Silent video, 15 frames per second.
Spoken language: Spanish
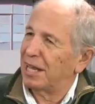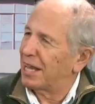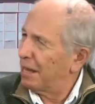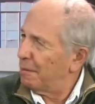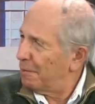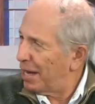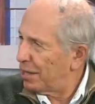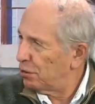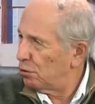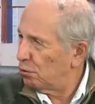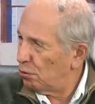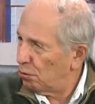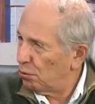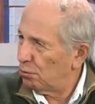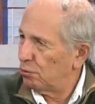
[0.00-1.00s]

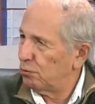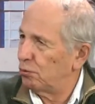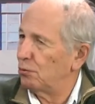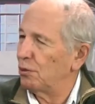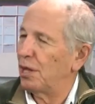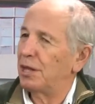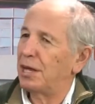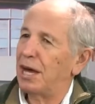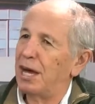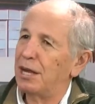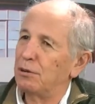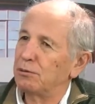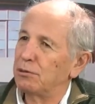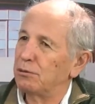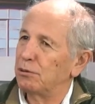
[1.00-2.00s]
quemando
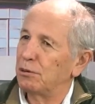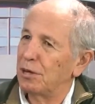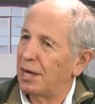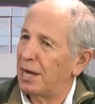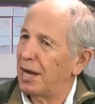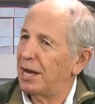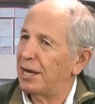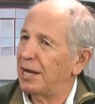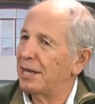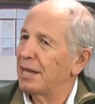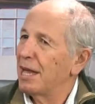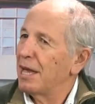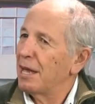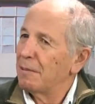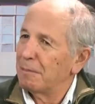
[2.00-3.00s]
ciudadanos y ciudadanas,
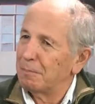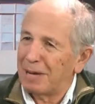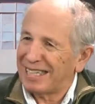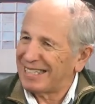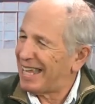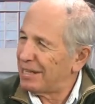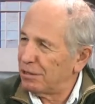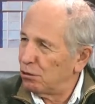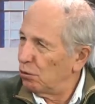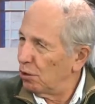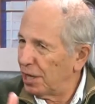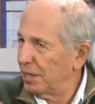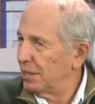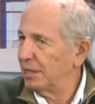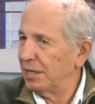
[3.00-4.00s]
matando
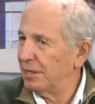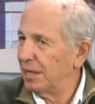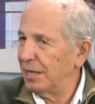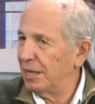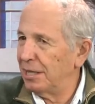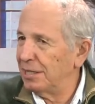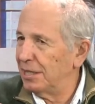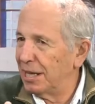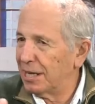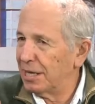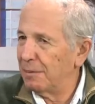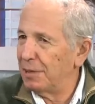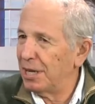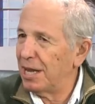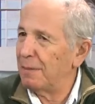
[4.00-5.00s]
gente
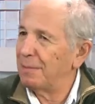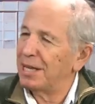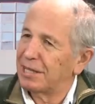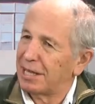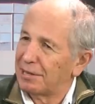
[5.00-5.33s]
indiscriminadamente,